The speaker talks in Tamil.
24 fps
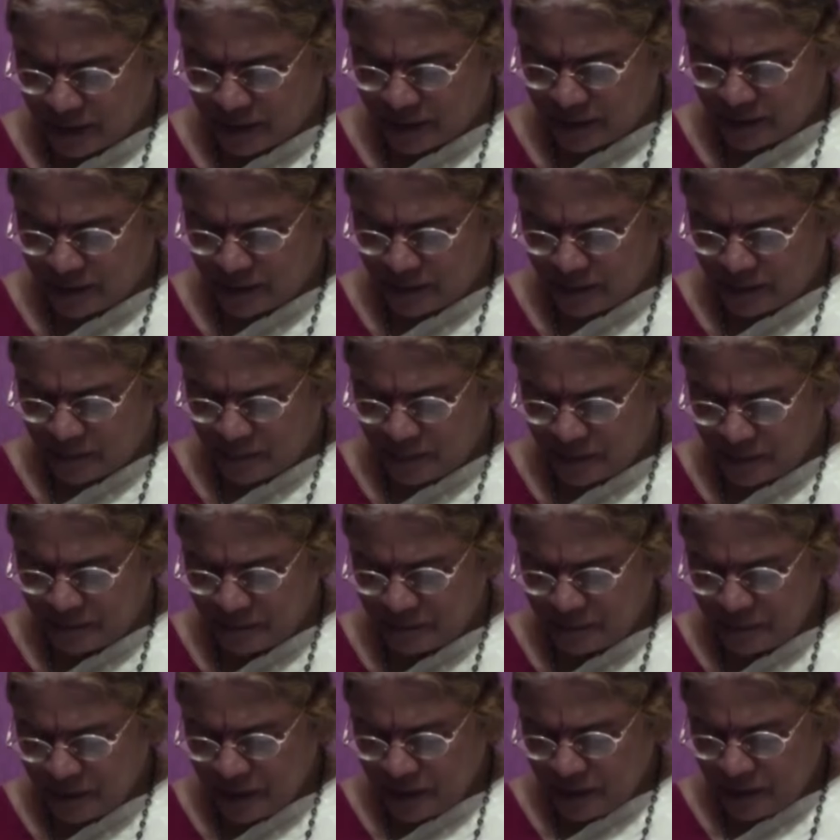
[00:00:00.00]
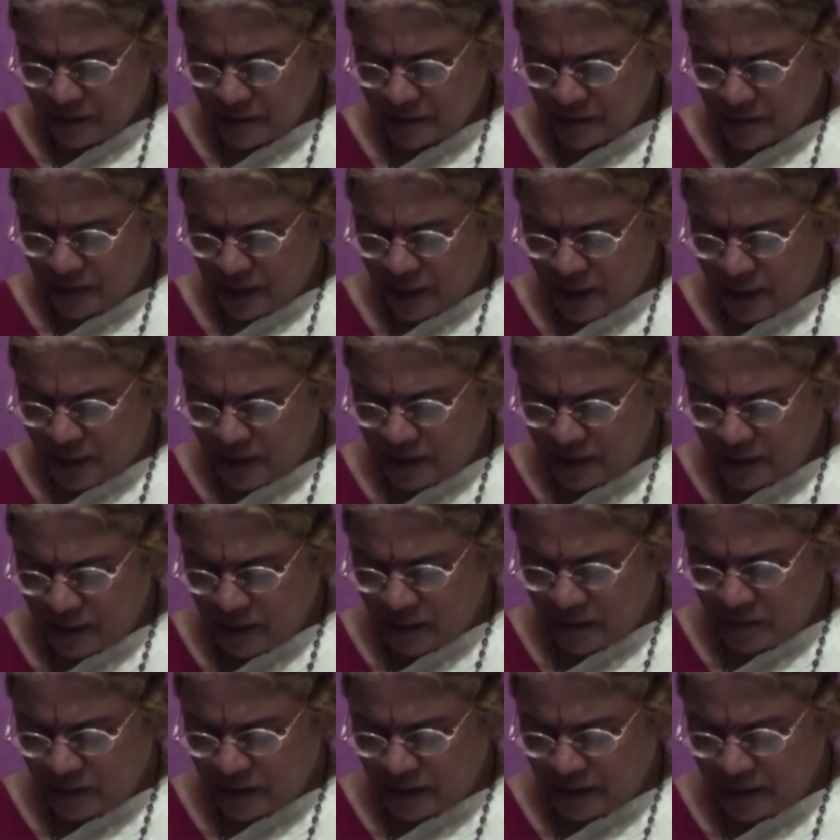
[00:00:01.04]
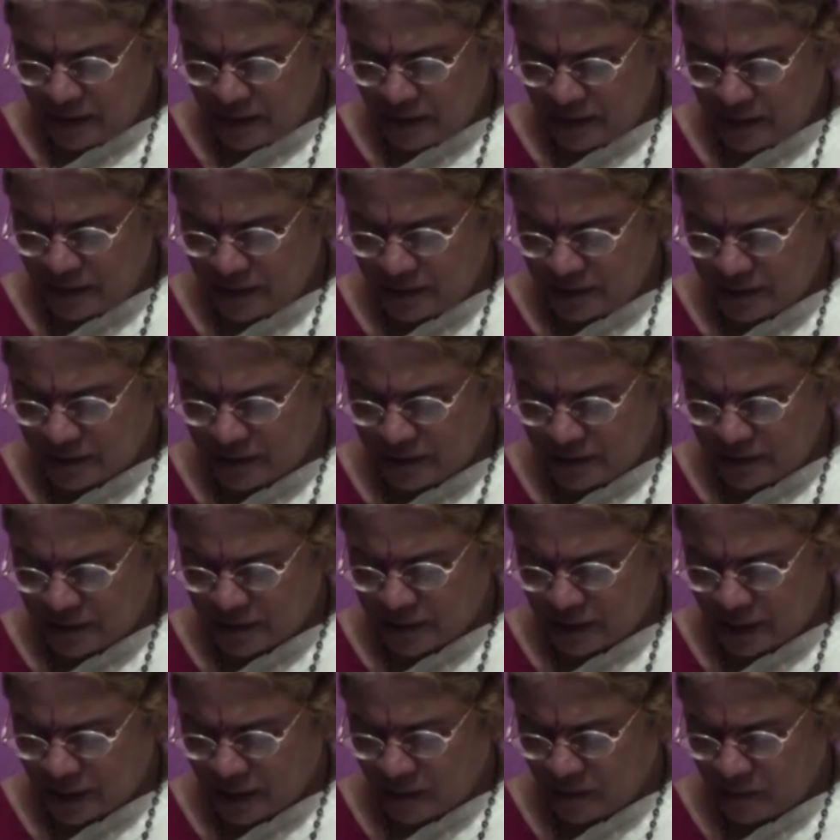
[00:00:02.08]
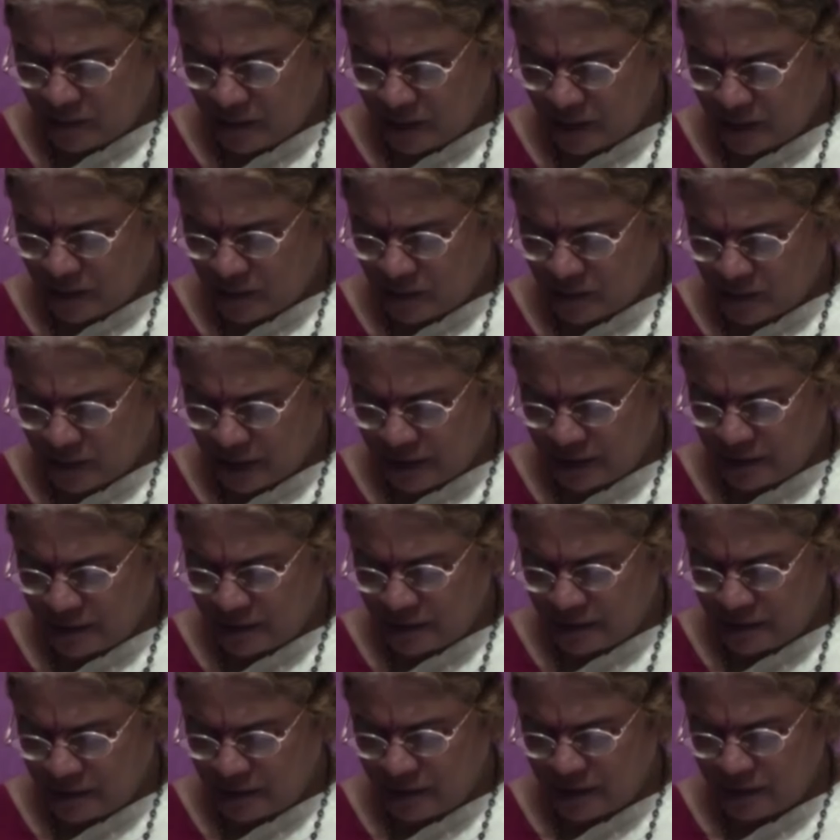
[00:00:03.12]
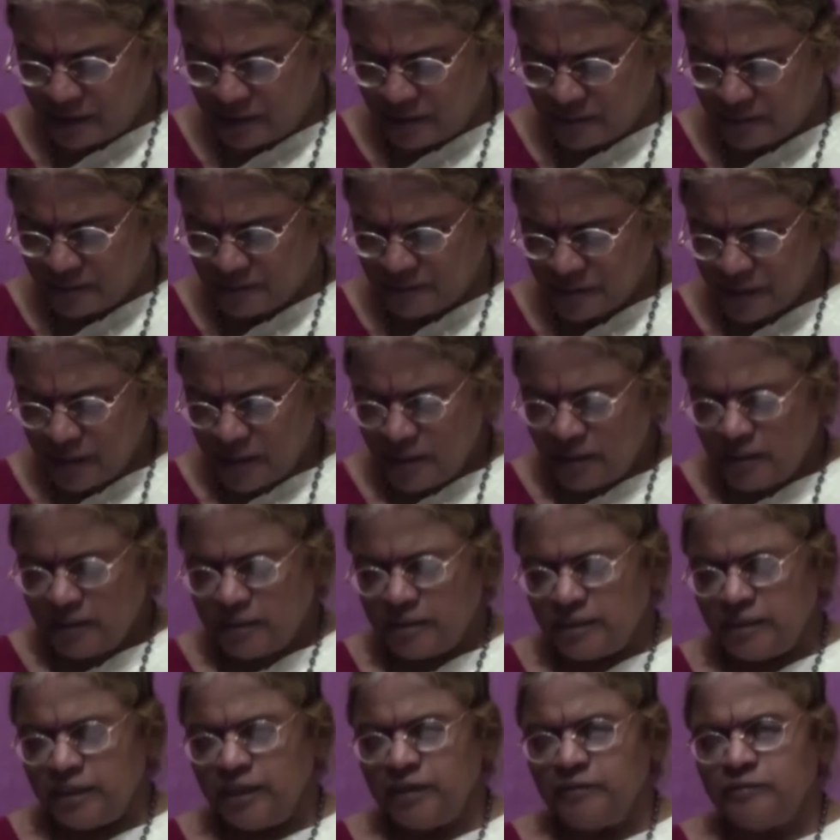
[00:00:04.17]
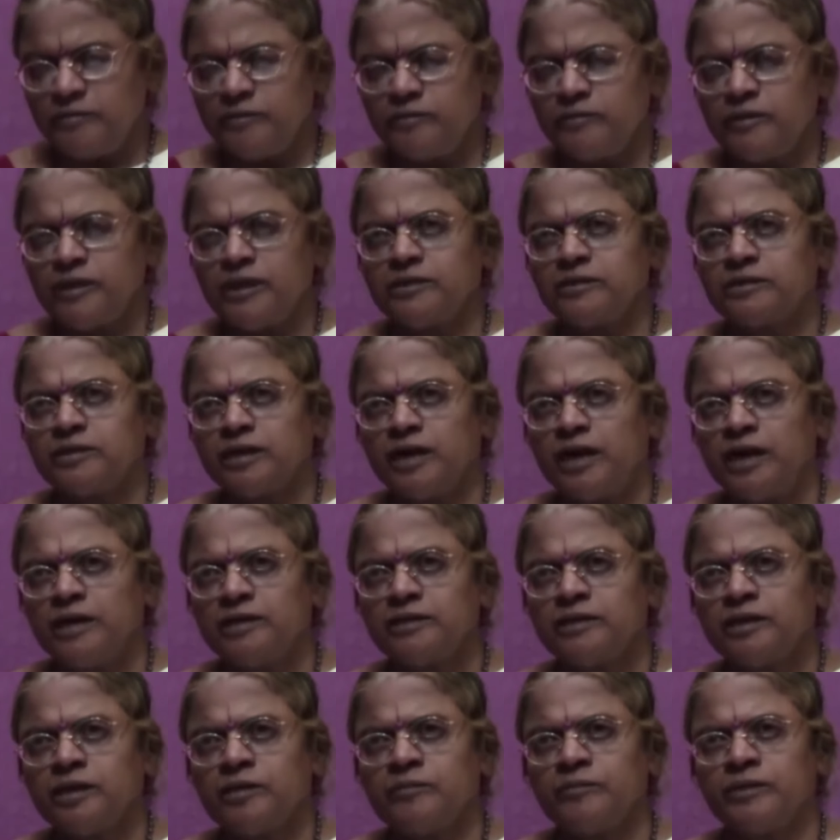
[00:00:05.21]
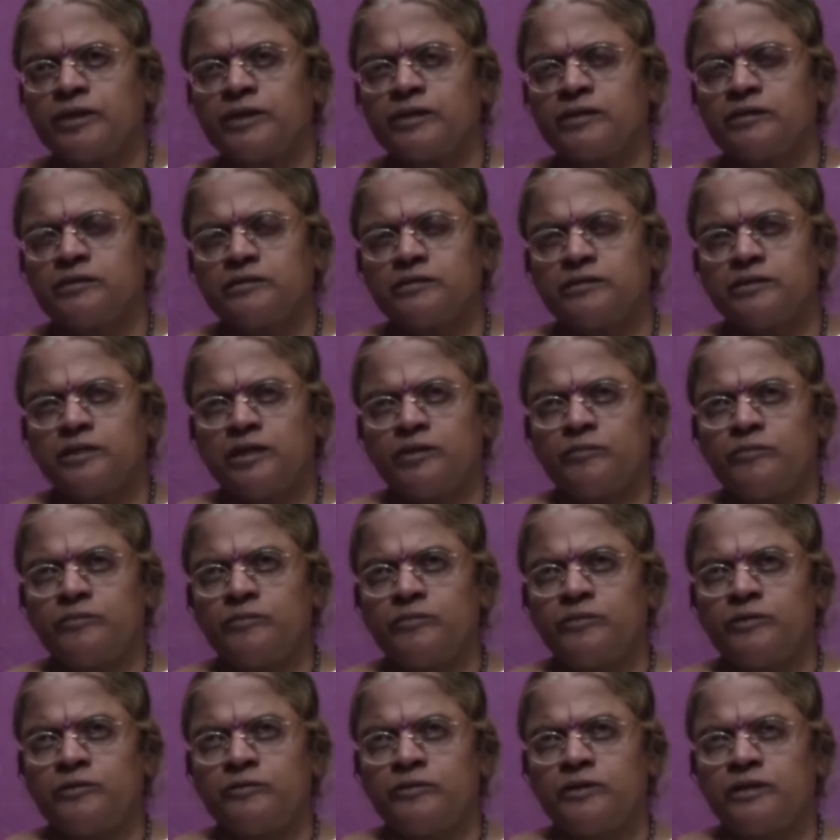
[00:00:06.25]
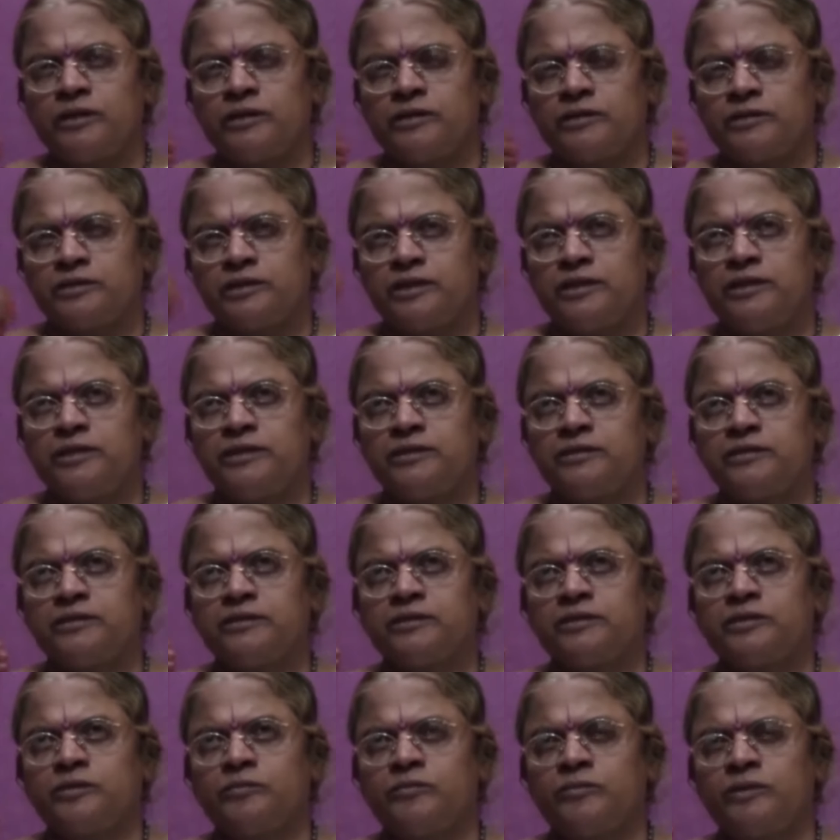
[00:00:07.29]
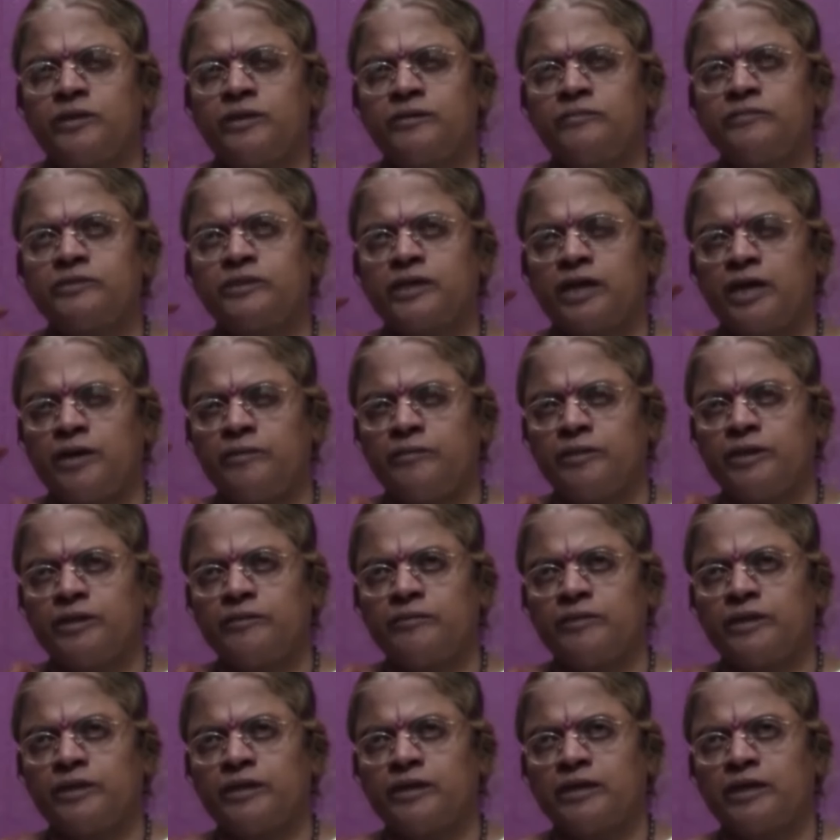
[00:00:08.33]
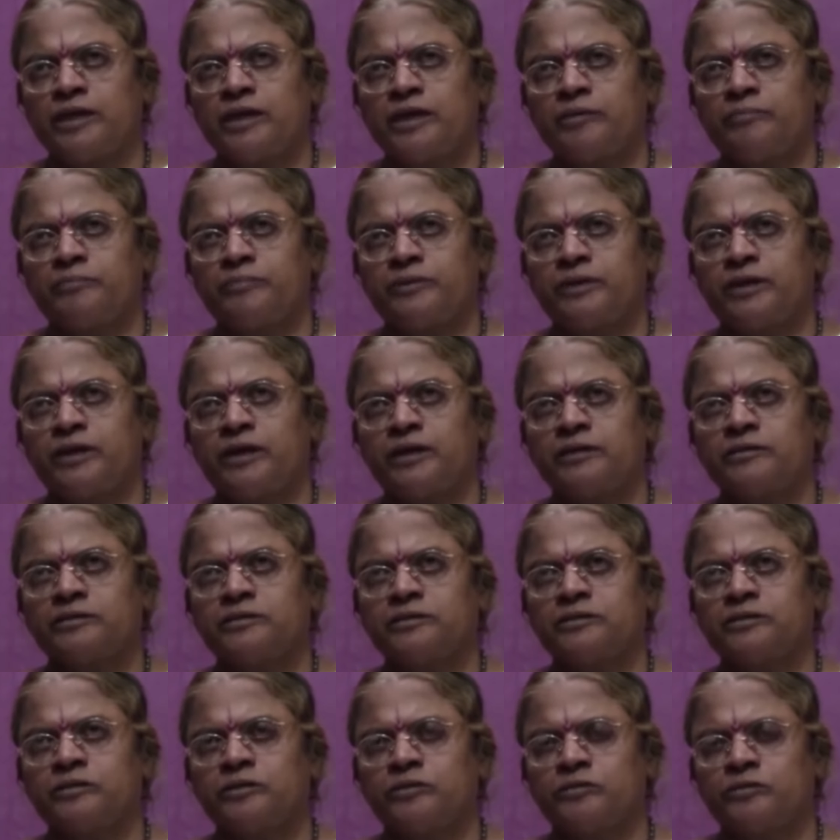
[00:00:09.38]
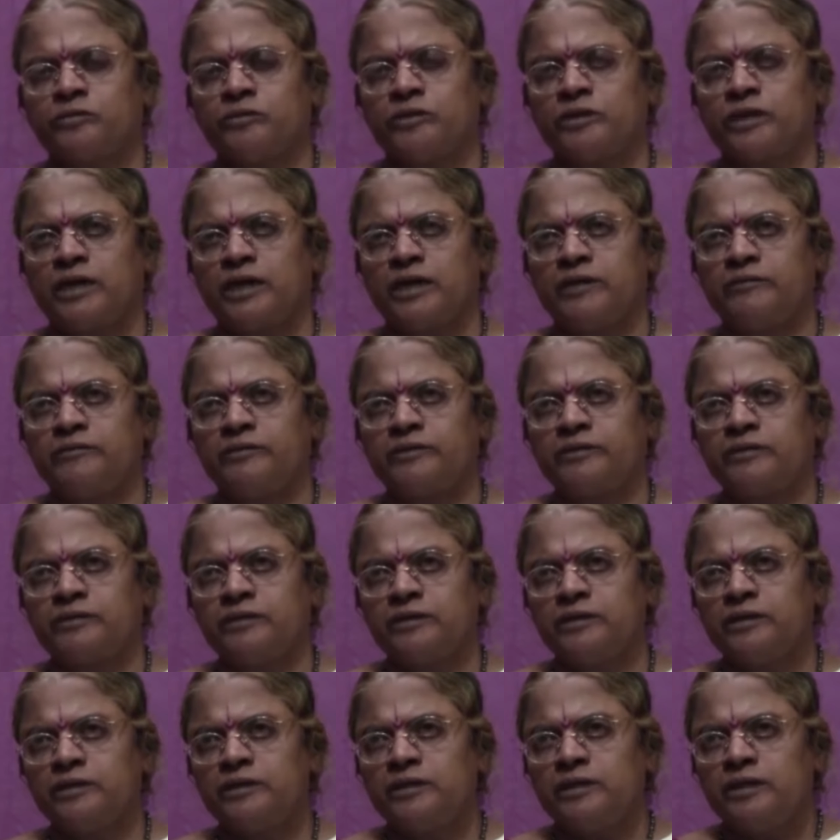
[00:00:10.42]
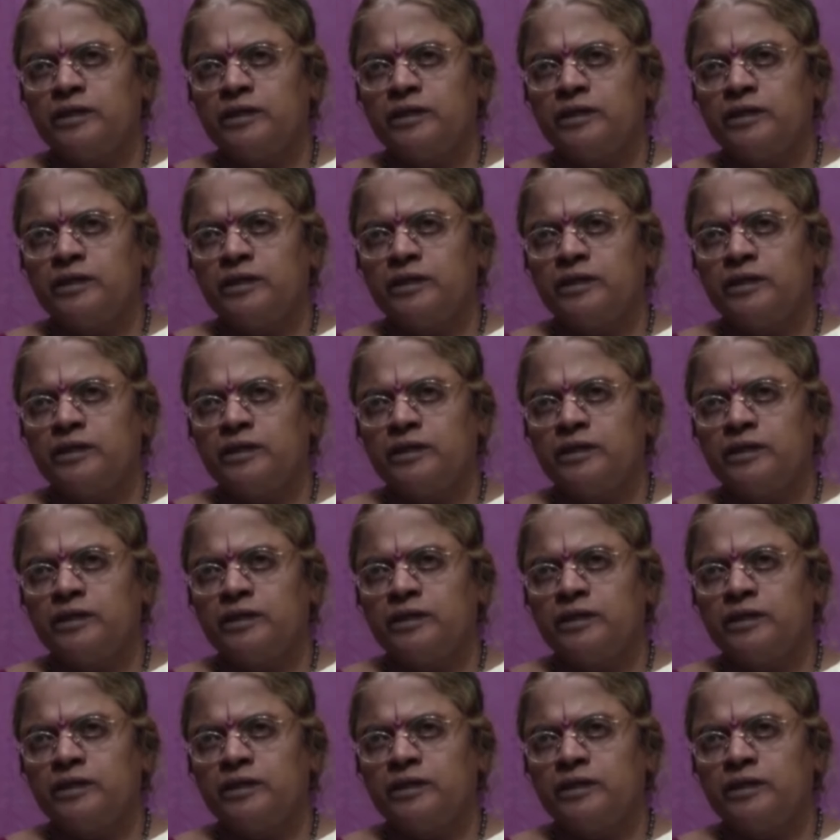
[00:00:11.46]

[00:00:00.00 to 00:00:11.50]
கடந்த அப்பன் தாழ் தாமரைகள் ஏற்றி தடமலர் புனைந்து நெய்யும் இறைவனுடைய தாழ் தாமரை நம்மளுடைய சிறநடு சிற்றம்பலம் தாமரை மலராக பிரகாசிக்கக்கூடிய அளவிற்கு